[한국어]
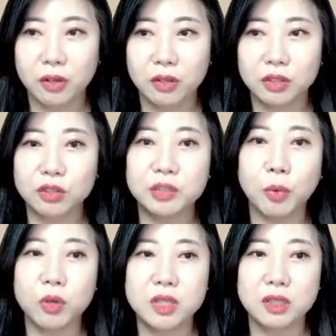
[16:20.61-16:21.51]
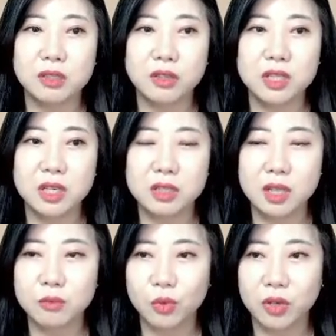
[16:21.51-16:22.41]
그리고 그 복제는요.
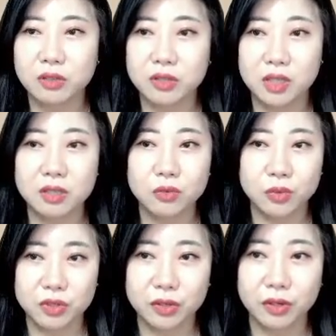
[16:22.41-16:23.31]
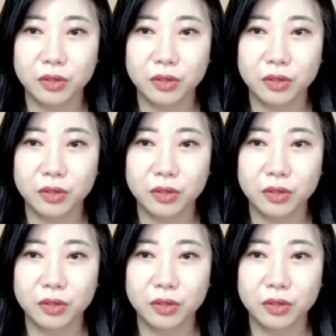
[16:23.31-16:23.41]
시스템 속에서 시킬 수 있어요.